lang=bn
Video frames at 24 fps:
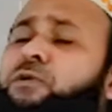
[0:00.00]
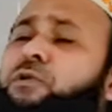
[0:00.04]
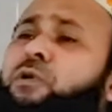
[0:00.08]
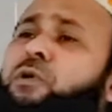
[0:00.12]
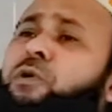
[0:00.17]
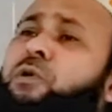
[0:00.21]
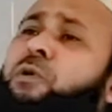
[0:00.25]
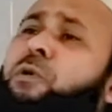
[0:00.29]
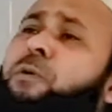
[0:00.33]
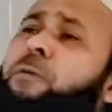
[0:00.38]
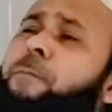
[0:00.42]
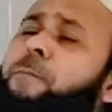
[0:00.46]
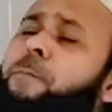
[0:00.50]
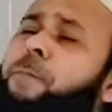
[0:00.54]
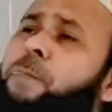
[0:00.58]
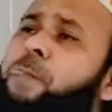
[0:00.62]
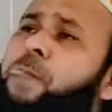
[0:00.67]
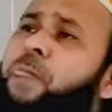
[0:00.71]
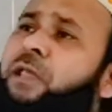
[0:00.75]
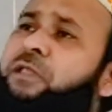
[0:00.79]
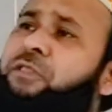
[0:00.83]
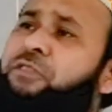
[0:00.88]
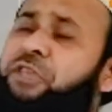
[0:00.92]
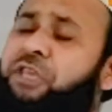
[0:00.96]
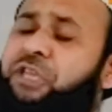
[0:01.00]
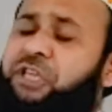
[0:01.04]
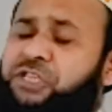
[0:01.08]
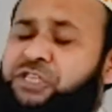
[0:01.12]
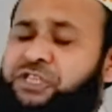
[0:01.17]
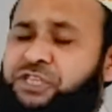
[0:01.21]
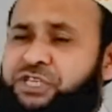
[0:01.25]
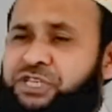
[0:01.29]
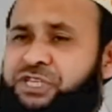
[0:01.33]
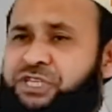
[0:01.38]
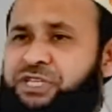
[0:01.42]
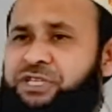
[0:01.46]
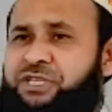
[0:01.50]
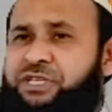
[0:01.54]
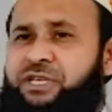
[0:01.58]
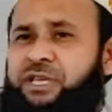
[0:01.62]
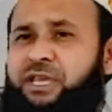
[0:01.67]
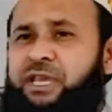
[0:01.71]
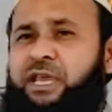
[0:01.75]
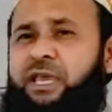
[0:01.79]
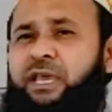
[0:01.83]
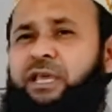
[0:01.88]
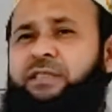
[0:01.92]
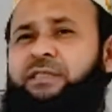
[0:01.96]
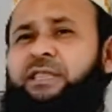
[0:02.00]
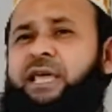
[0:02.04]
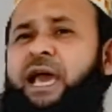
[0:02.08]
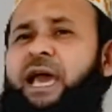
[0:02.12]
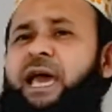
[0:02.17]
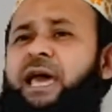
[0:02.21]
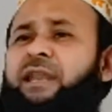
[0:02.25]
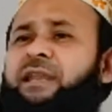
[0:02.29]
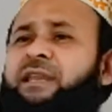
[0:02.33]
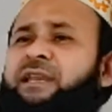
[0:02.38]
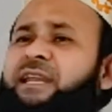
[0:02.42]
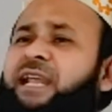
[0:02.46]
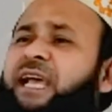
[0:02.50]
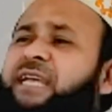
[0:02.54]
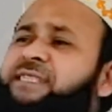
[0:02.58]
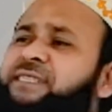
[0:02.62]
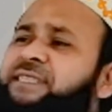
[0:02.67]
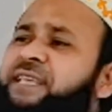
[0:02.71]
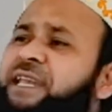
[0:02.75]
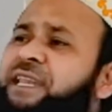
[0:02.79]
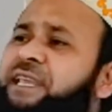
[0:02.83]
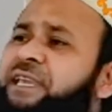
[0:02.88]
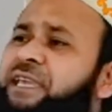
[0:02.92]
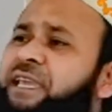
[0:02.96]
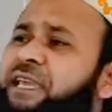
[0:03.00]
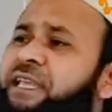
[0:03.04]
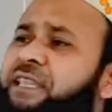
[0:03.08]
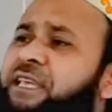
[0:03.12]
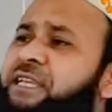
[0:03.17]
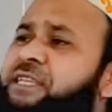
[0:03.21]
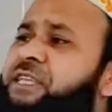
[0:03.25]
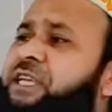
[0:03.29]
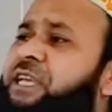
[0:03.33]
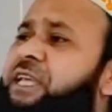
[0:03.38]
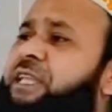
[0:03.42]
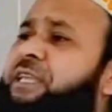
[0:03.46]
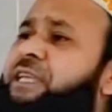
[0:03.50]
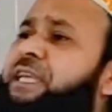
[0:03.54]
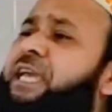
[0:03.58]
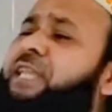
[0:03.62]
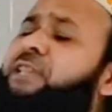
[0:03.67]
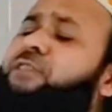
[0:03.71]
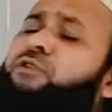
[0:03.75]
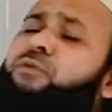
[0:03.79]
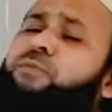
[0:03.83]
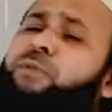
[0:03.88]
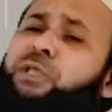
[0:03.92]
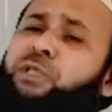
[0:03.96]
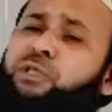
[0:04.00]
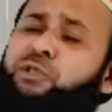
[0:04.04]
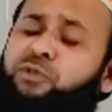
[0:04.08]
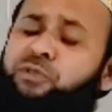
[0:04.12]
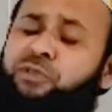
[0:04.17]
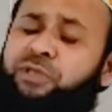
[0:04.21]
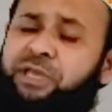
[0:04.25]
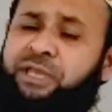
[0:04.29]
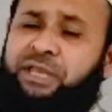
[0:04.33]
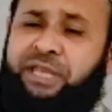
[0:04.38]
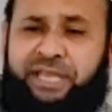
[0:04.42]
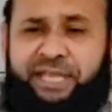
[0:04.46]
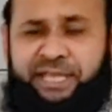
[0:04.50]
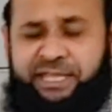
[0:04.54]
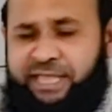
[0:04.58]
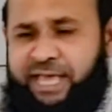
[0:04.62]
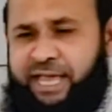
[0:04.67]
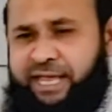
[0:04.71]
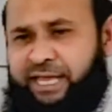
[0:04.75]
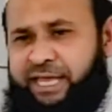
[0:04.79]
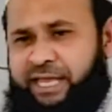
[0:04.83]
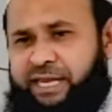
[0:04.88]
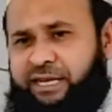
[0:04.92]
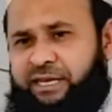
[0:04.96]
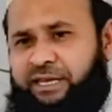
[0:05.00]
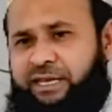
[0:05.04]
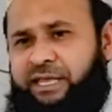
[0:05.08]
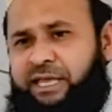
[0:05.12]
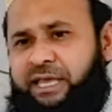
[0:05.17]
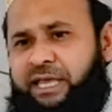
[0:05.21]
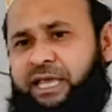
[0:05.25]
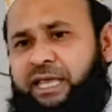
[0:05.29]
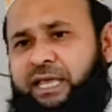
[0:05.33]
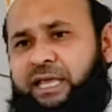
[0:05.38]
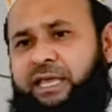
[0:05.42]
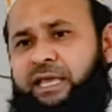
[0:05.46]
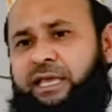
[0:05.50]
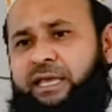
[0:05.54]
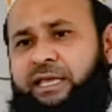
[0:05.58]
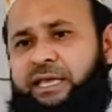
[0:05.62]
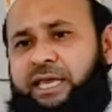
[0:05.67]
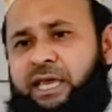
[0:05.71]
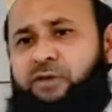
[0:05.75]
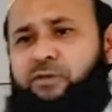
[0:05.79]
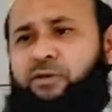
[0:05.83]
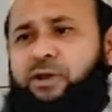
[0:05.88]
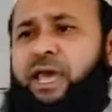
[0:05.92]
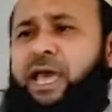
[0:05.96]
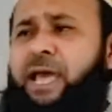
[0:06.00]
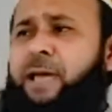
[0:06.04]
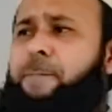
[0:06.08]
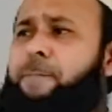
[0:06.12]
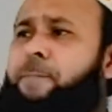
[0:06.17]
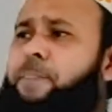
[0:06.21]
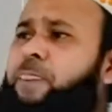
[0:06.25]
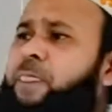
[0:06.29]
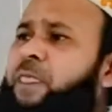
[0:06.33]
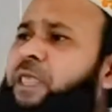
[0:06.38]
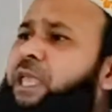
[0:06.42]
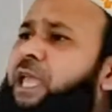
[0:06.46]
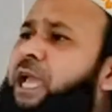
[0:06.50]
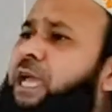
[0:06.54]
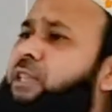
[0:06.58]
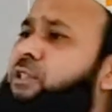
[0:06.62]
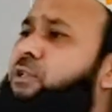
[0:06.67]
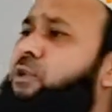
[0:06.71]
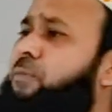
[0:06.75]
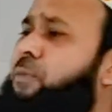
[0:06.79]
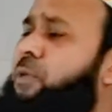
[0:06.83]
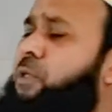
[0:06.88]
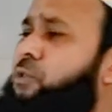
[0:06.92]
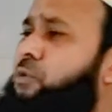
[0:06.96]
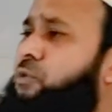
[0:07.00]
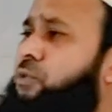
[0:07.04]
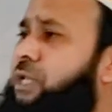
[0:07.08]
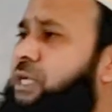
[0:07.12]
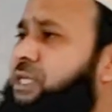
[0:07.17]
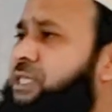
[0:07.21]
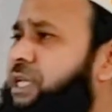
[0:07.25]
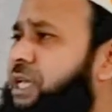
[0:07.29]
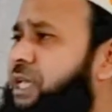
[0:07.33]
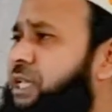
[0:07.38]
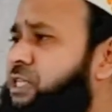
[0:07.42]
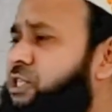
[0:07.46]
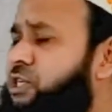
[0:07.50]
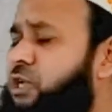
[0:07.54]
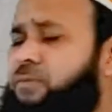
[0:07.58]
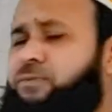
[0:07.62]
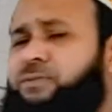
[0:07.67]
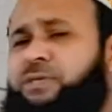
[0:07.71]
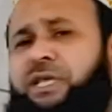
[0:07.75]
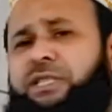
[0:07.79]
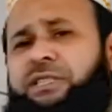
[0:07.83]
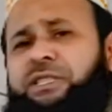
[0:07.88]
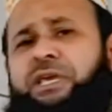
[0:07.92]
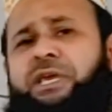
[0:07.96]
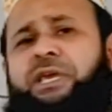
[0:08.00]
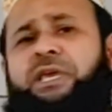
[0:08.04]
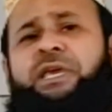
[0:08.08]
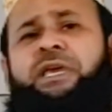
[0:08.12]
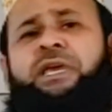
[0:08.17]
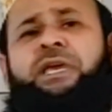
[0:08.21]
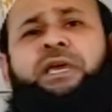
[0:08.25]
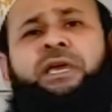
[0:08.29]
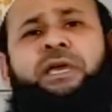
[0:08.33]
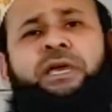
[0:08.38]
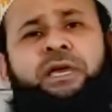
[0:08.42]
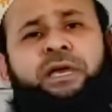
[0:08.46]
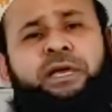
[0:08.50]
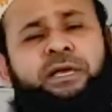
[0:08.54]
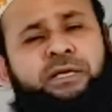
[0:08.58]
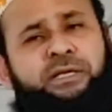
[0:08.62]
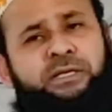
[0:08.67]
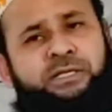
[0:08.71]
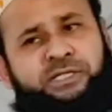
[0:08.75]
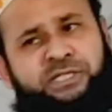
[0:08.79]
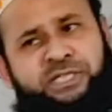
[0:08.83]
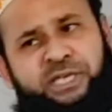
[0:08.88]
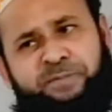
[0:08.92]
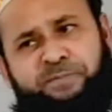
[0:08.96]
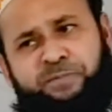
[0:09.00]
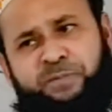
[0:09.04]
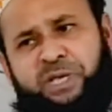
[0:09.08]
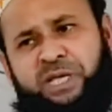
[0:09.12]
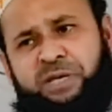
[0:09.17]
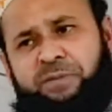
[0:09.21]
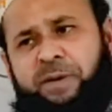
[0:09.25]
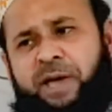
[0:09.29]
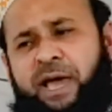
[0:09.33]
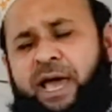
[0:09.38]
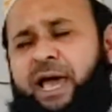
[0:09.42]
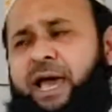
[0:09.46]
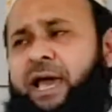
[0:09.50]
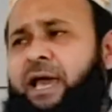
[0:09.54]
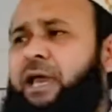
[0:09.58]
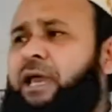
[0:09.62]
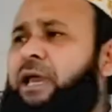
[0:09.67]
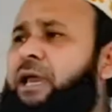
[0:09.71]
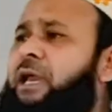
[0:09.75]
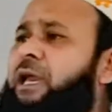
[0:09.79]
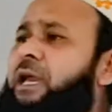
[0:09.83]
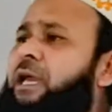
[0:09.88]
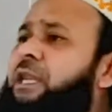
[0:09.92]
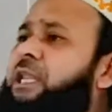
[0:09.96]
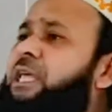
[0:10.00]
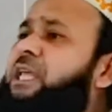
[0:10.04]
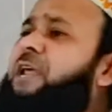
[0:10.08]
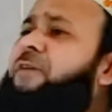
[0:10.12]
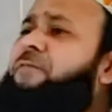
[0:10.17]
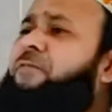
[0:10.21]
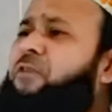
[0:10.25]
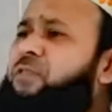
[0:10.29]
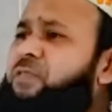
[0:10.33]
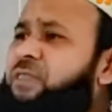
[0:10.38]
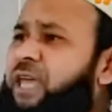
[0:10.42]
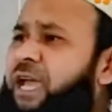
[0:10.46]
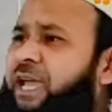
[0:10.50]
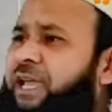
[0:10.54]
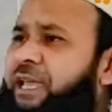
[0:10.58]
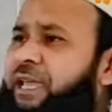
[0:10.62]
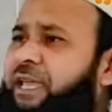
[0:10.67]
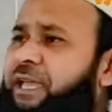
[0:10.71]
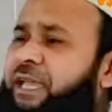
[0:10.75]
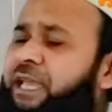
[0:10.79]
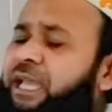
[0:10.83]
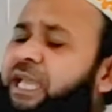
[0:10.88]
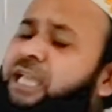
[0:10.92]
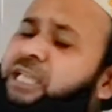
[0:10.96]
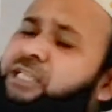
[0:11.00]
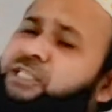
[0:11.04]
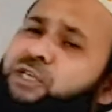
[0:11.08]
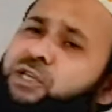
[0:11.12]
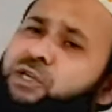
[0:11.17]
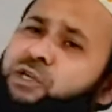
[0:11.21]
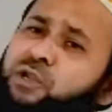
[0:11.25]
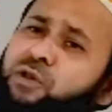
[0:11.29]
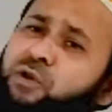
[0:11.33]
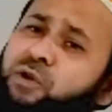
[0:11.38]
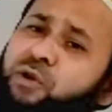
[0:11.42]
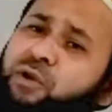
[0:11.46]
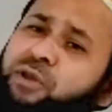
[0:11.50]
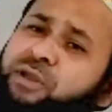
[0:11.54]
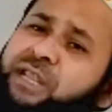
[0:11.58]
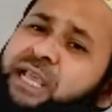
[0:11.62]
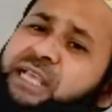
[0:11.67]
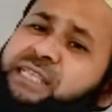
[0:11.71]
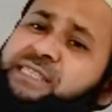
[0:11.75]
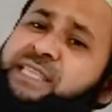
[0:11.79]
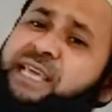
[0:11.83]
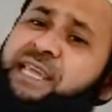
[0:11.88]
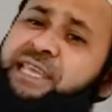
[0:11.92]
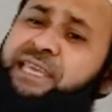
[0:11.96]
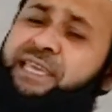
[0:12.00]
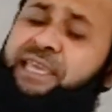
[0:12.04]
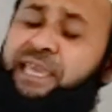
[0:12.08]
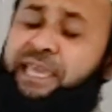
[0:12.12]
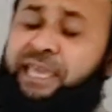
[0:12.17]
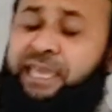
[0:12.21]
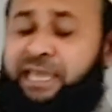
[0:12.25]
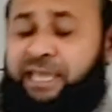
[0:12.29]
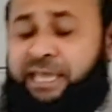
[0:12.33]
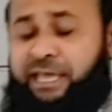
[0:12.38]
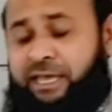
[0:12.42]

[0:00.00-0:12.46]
কোনো দেশ তার রাজধানীকে দেশের কেন্দ্রবিন্দুতে রেখে থাকেন কেননা কেন্দ্রবিন্দু দেশের সবচেয়ে সেফটি বা নিরাপদ থাকে এই জন্য রাজধানীকে